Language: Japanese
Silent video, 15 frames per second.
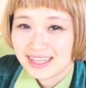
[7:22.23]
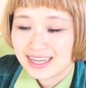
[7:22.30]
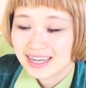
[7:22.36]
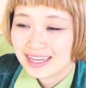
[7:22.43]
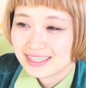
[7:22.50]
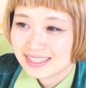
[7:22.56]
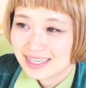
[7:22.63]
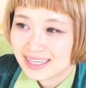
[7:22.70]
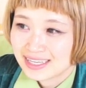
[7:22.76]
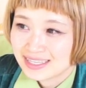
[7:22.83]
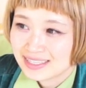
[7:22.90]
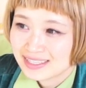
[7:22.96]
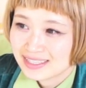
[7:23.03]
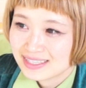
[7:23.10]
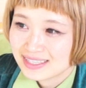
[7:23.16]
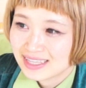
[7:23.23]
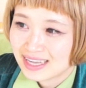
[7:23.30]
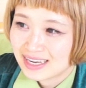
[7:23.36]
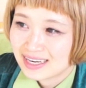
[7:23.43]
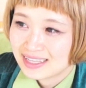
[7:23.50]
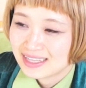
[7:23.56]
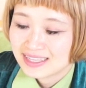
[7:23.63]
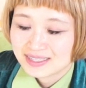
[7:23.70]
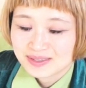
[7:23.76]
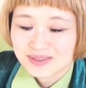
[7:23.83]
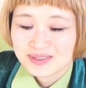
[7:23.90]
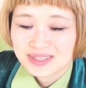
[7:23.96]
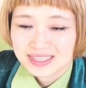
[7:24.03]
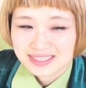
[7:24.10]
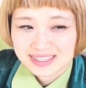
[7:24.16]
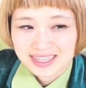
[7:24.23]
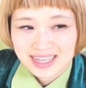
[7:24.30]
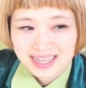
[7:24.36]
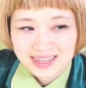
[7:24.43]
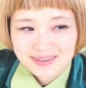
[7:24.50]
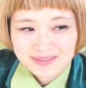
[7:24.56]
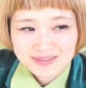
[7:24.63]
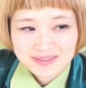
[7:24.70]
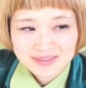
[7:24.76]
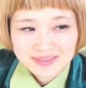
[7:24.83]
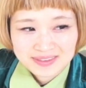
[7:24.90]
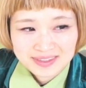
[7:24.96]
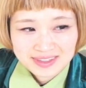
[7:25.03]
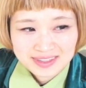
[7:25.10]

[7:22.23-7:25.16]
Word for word: なんかさあれでそうですねうん